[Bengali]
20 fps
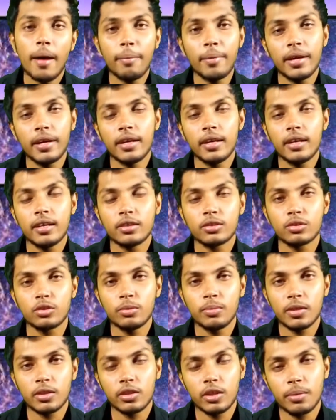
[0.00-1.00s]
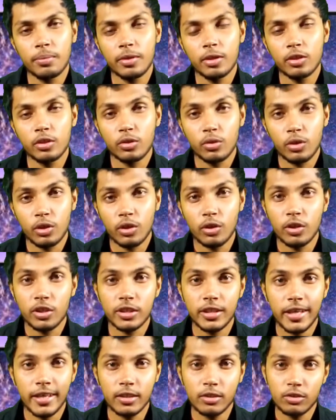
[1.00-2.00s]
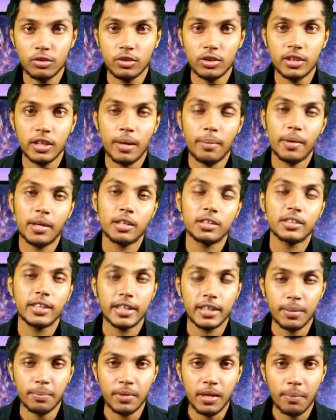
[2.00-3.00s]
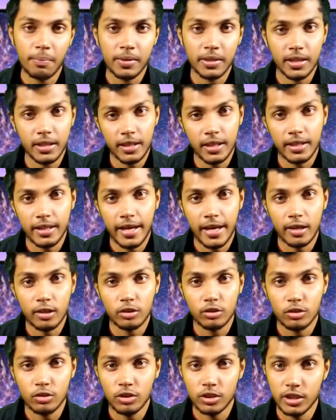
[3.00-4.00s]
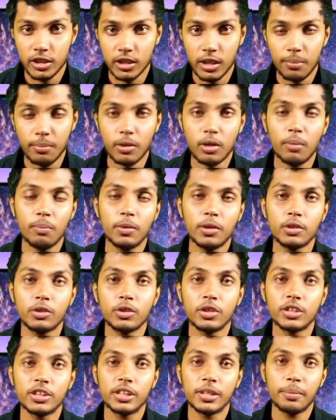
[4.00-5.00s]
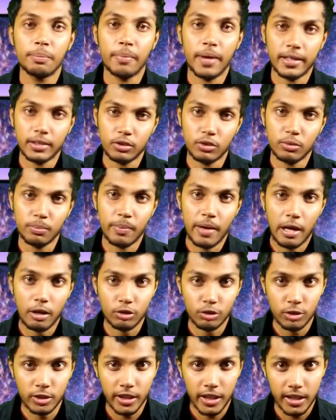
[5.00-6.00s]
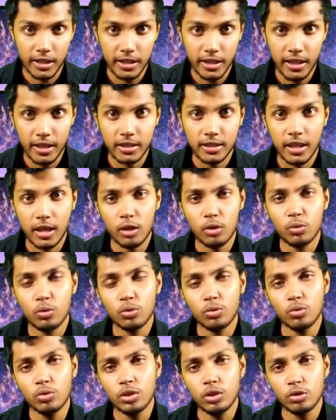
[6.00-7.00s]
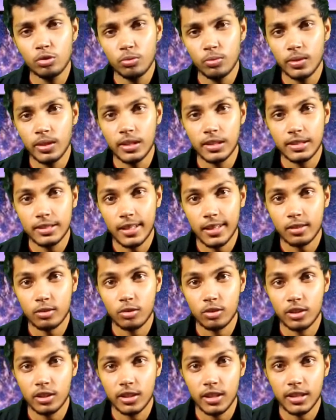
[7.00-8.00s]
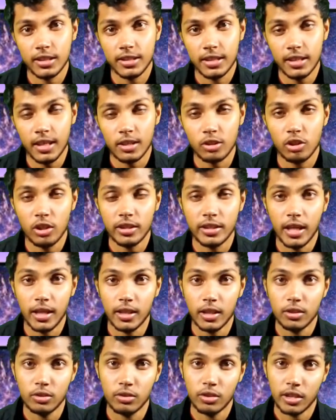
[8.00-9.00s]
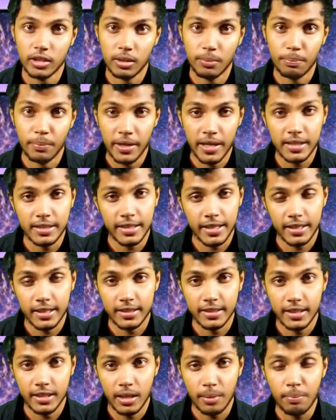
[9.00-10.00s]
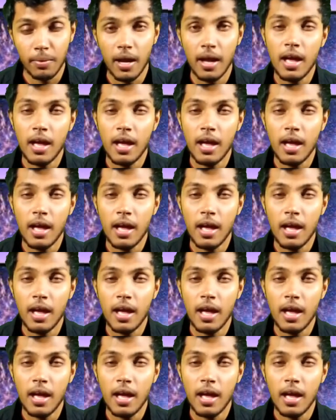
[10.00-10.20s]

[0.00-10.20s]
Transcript: আমি শুধুমাত্র এই ভিডিওটি তৈরি করেছি এই জন্য যে আমার সেট আপটা আপনাদেরকে দেখানোর জন্য যেটা আমি কমপ্লিট করেছি মাত্র বারোশো টাকা দিয়ে যারা নতুন ইউটিউবিং স্টার্ট করতে চাচ্ছেন আসলে তাদের জন্য একটা বেস্ট একটা সেট